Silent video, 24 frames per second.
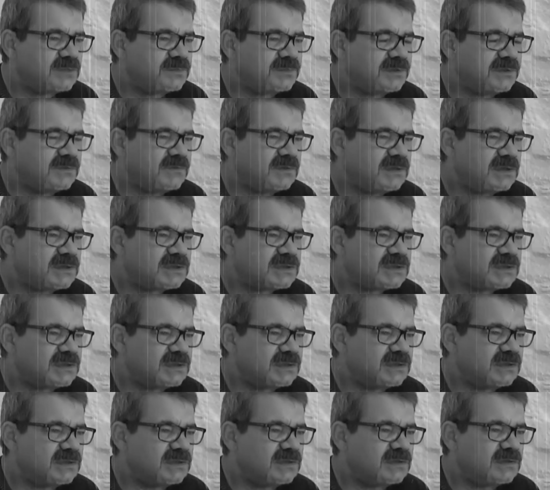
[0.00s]

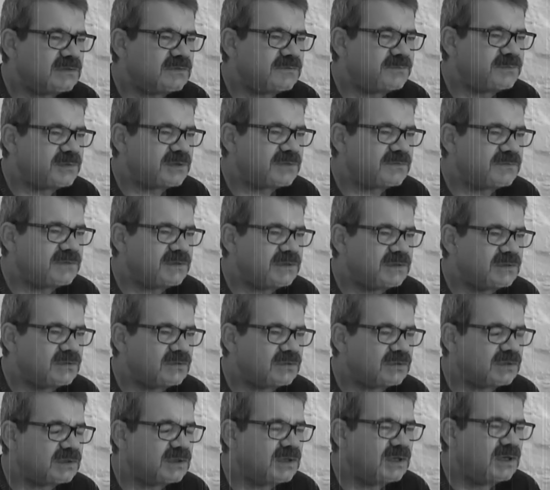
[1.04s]
появляться. Э, впервые
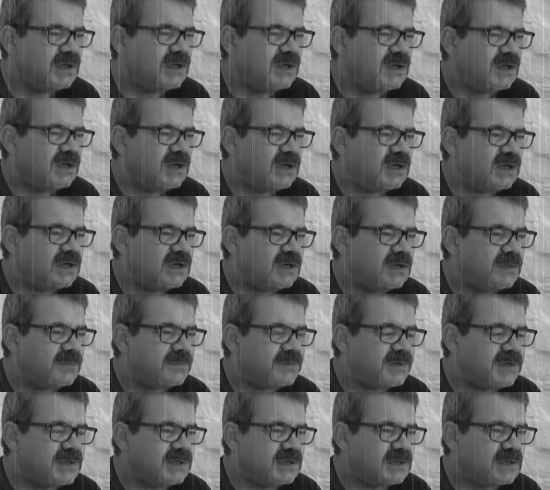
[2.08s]
он э,
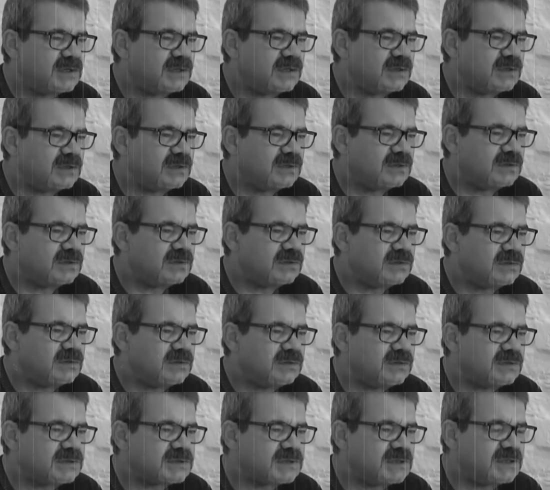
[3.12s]
приехал э,
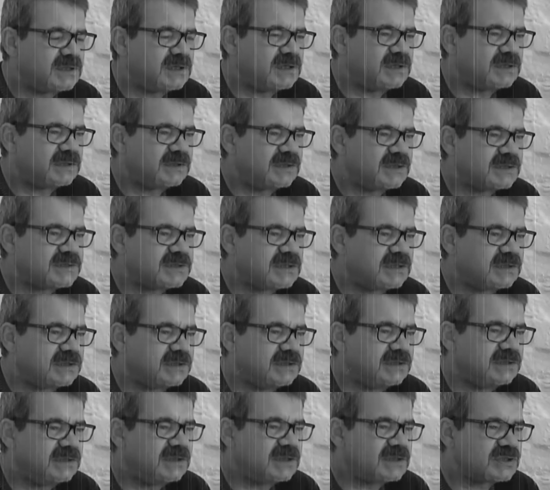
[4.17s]
несколько лет назад
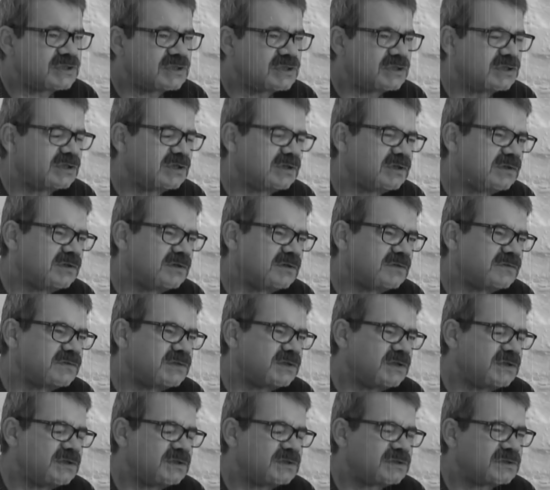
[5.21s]
и даже
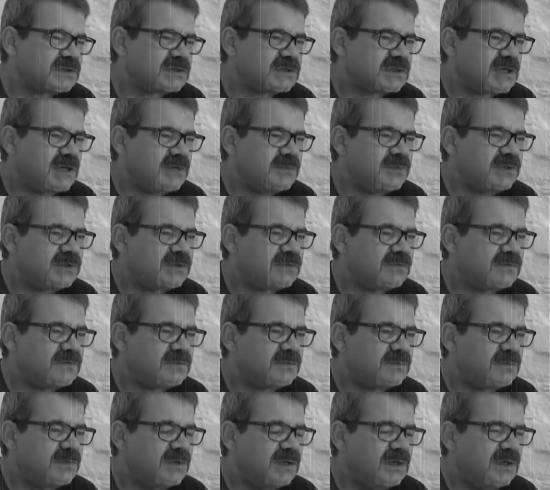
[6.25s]
встретился с Хамитовым.